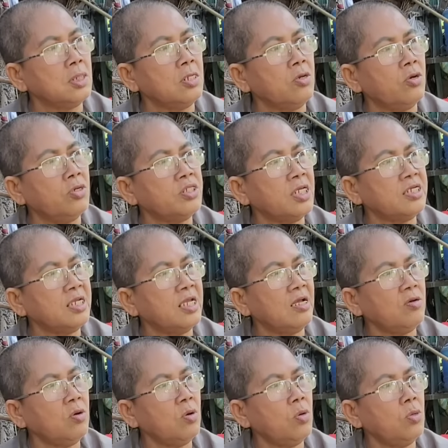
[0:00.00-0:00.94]
rồi thành
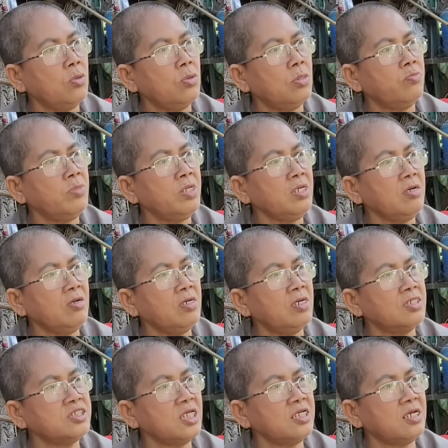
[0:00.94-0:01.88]
ra cô không biết có
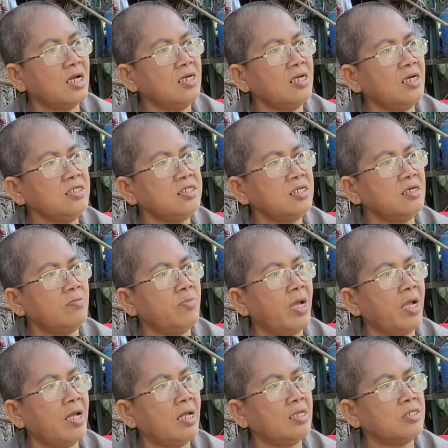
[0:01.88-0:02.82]
được tới cả đó
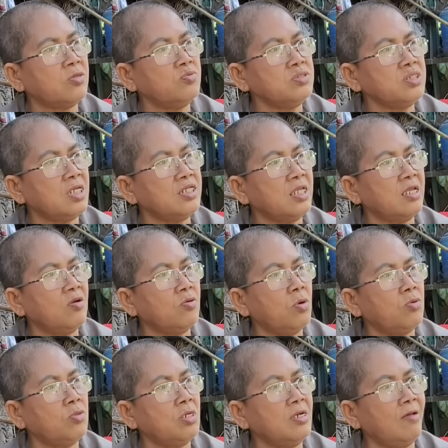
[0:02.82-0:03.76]
mà cô
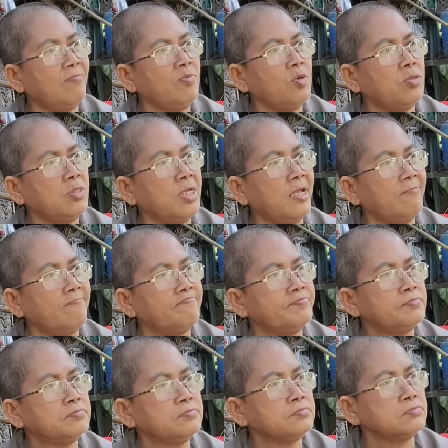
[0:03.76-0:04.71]
dữ lắm luôn
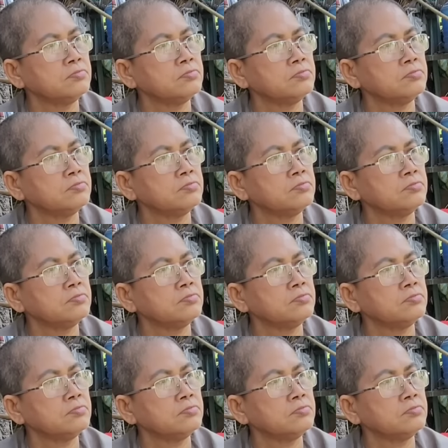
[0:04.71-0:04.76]
nha